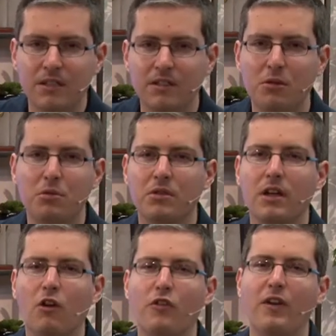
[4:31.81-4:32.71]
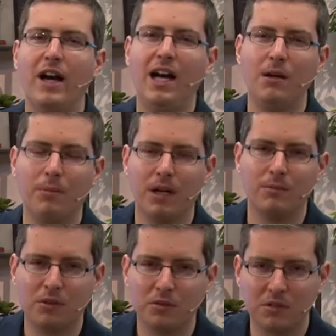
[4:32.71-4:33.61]
die schon auf
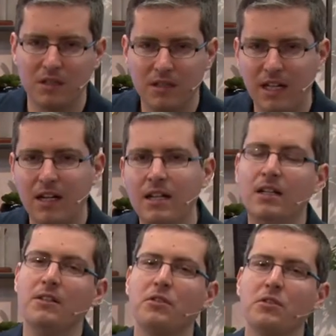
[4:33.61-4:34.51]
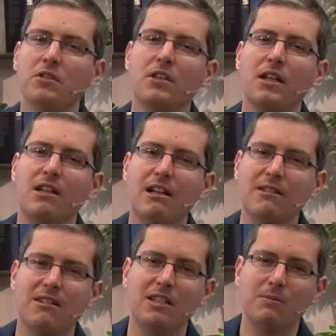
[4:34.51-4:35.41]
Abraham zurückgeht, ja, zurückgeht
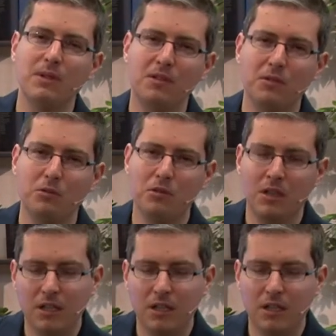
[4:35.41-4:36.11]
letztlich bis zu